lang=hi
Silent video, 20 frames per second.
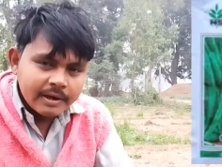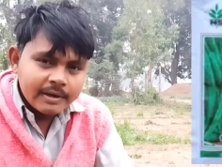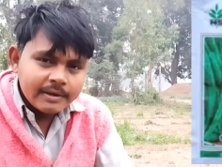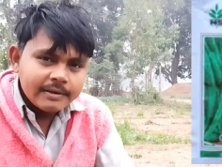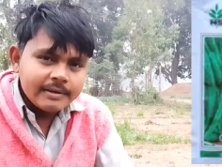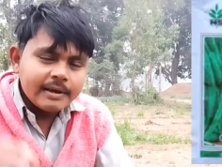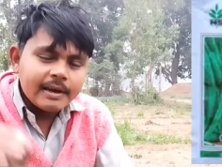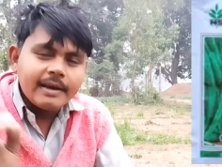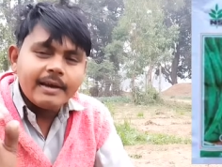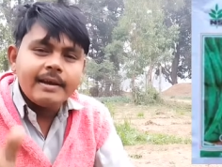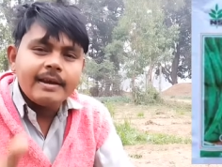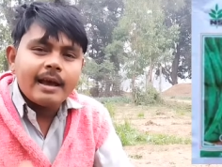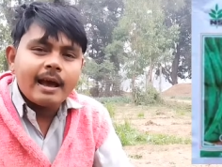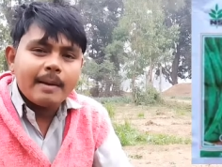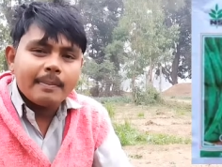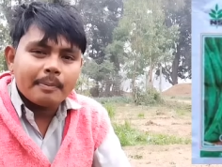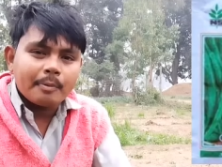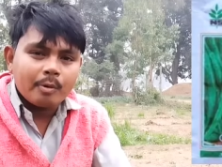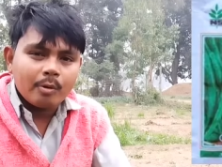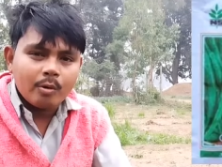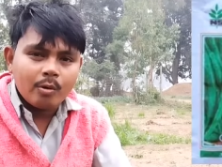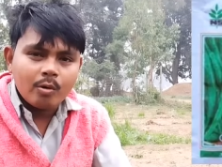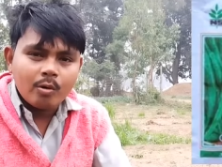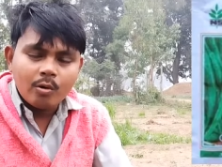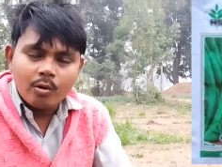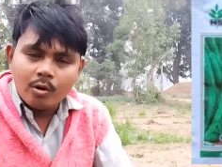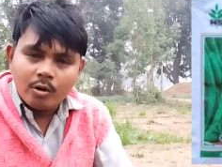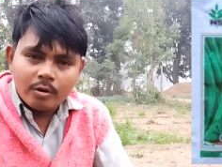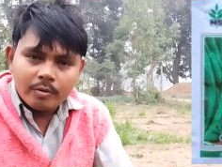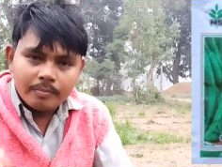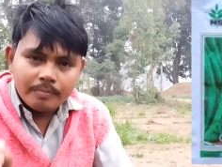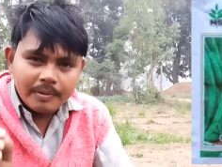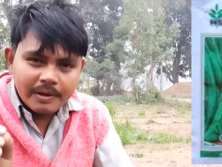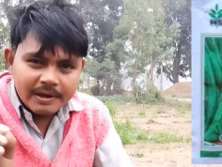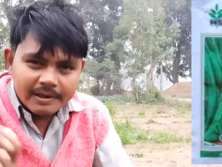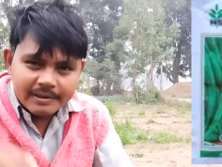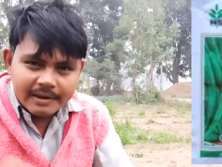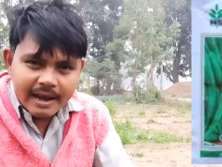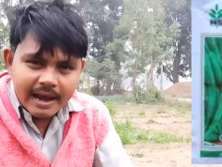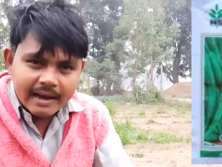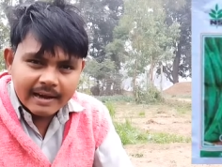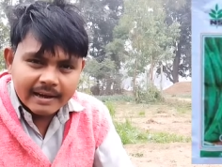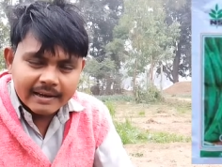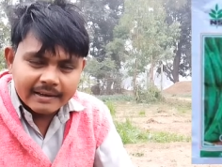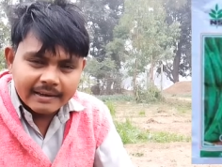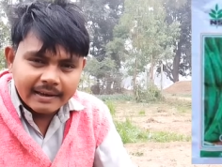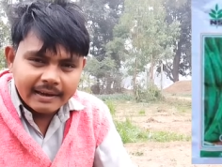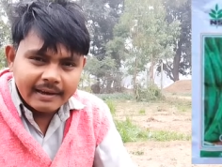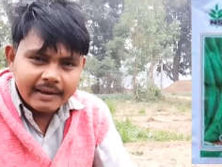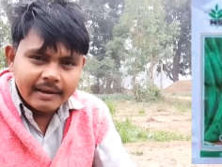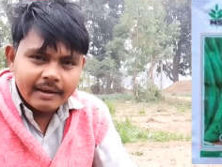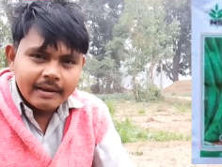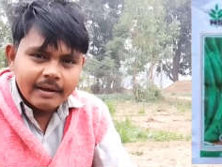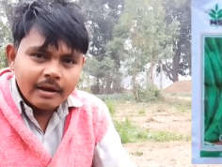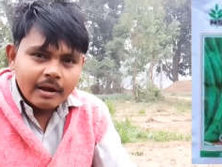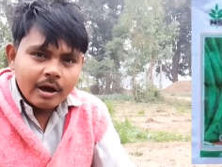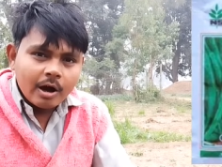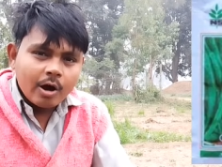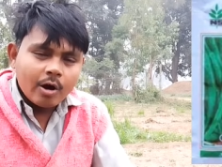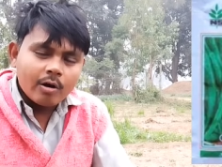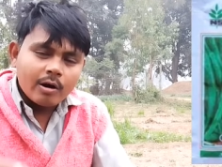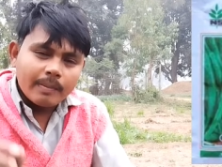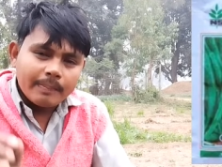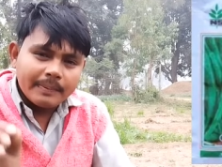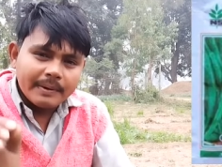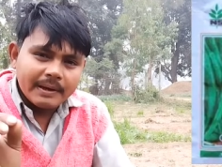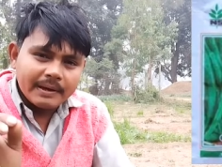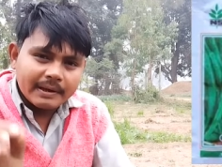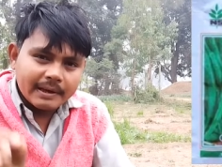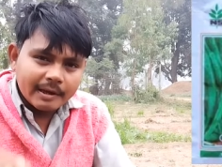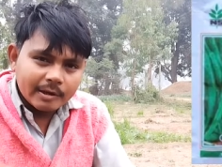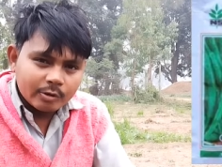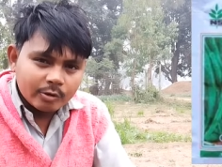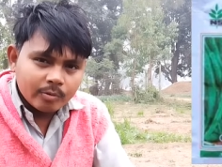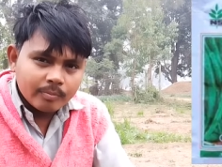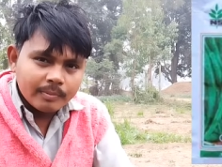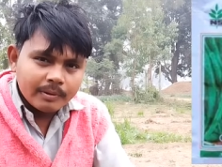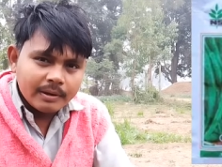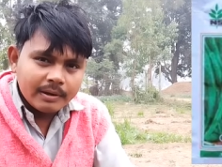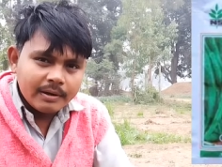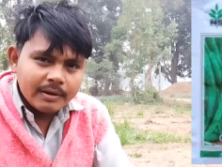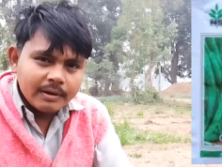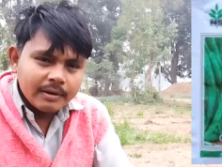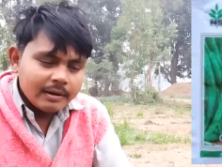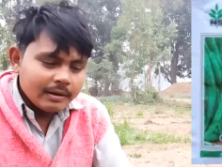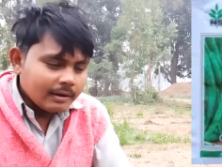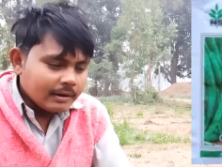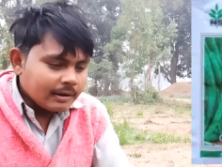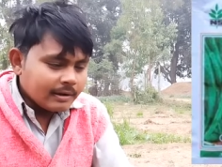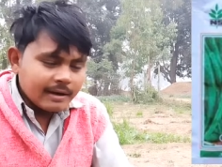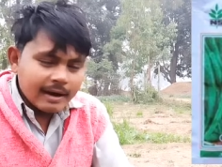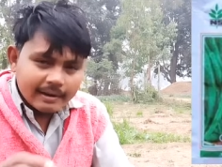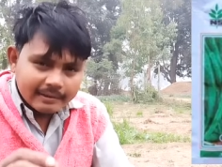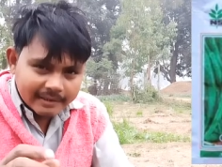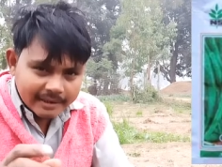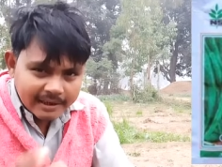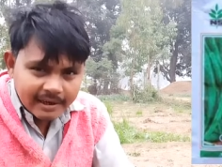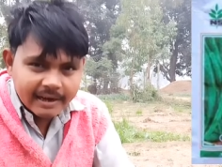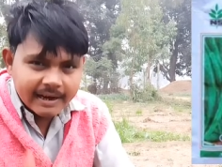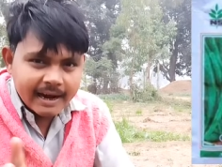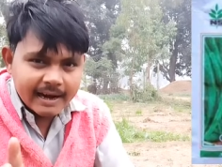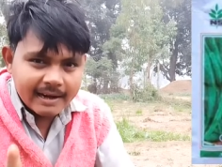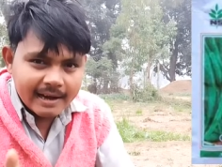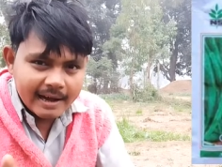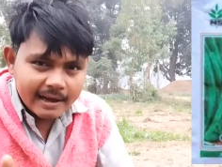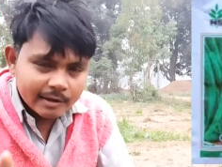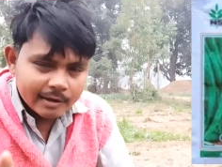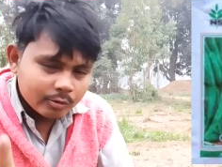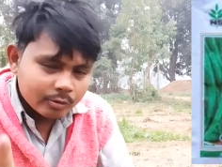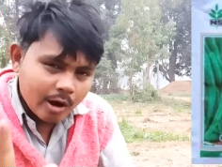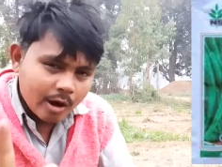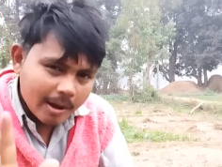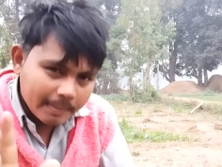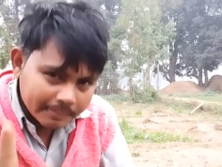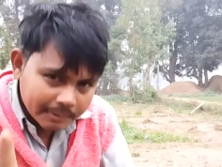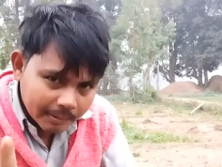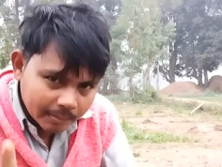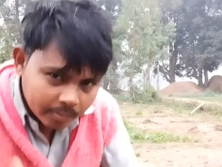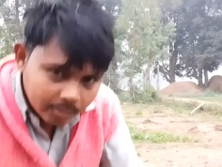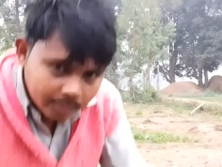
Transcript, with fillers: यही आपको बीज ला करके और अपने खेतों में नर्सरी लगाना है तो आप सबको मैं